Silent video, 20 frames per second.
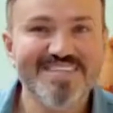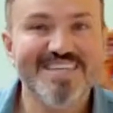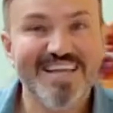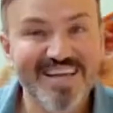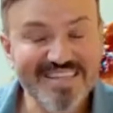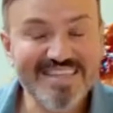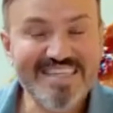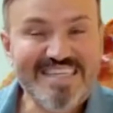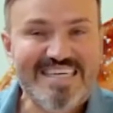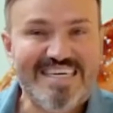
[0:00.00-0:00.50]

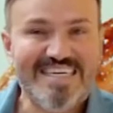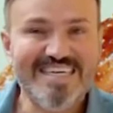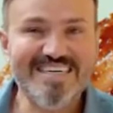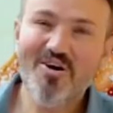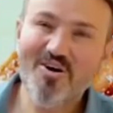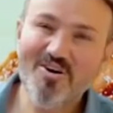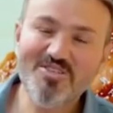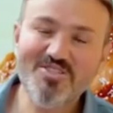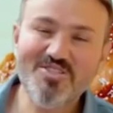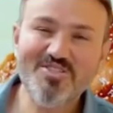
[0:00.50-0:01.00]
Tatlı,
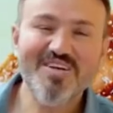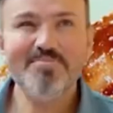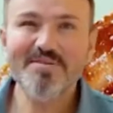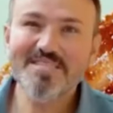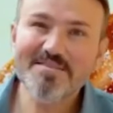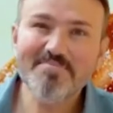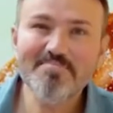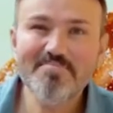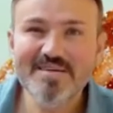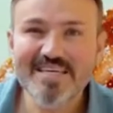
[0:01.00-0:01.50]
hoş,
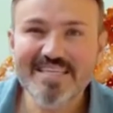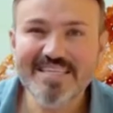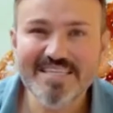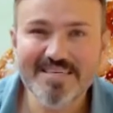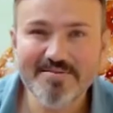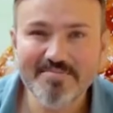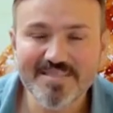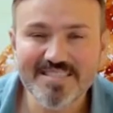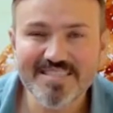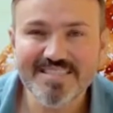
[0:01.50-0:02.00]
bizim
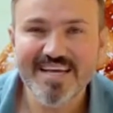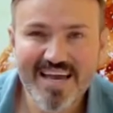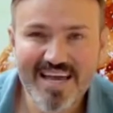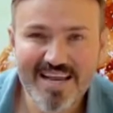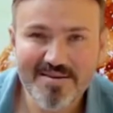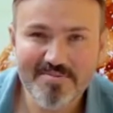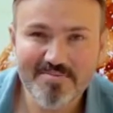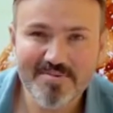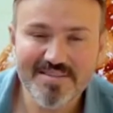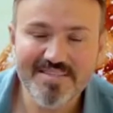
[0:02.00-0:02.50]
bildiğimiz
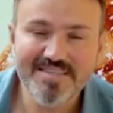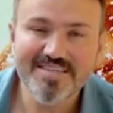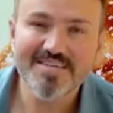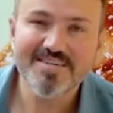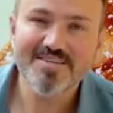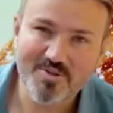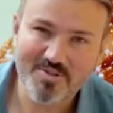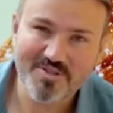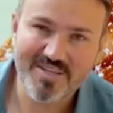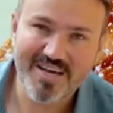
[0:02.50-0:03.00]
elmalı
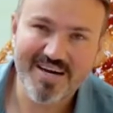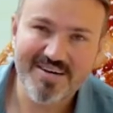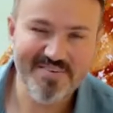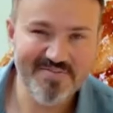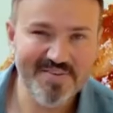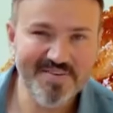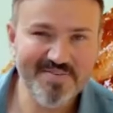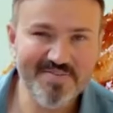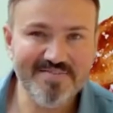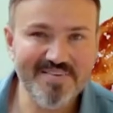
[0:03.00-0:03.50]
turta.
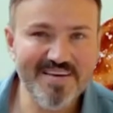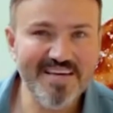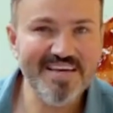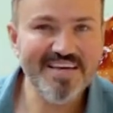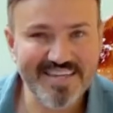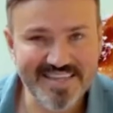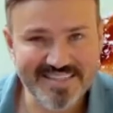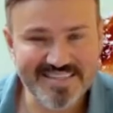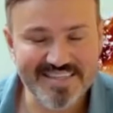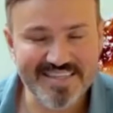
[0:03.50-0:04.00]
Hafif ve
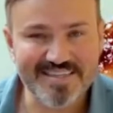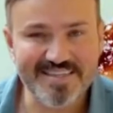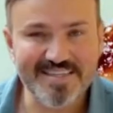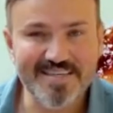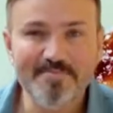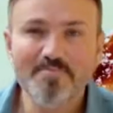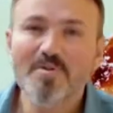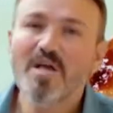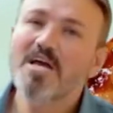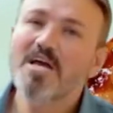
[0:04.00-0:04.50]
lezzetli